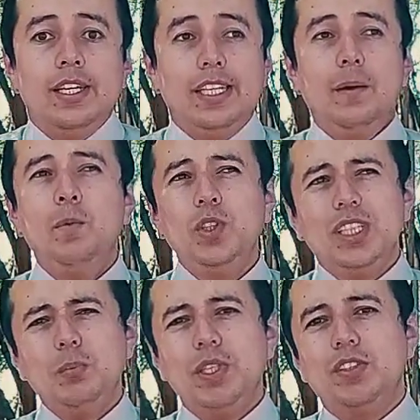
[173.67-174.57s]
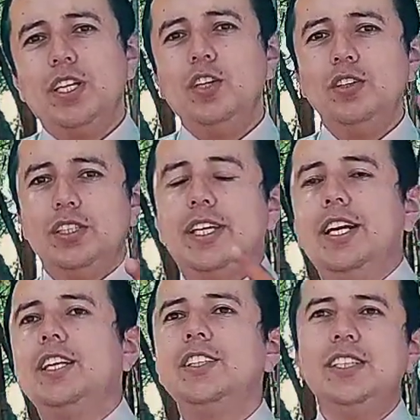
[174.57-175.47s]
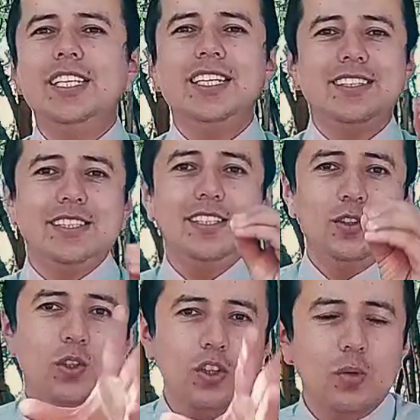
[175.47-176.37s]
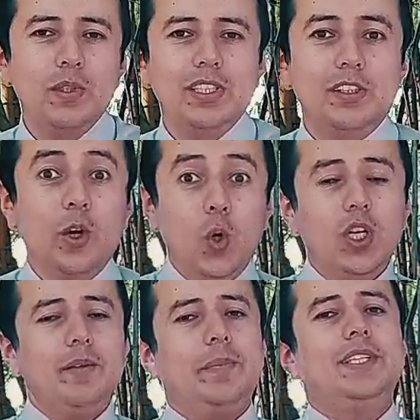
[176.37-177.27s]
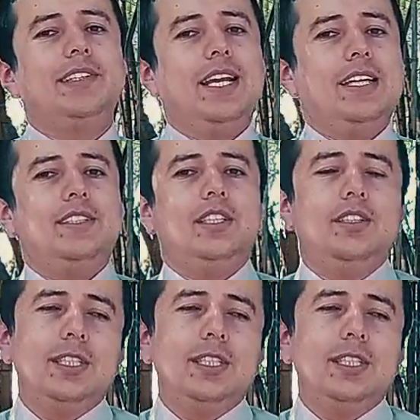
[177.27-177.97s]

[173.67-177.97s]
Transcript: Y a muchas personas lo señalan y les dicen, no, ¿cómo se te ocurre pensar así?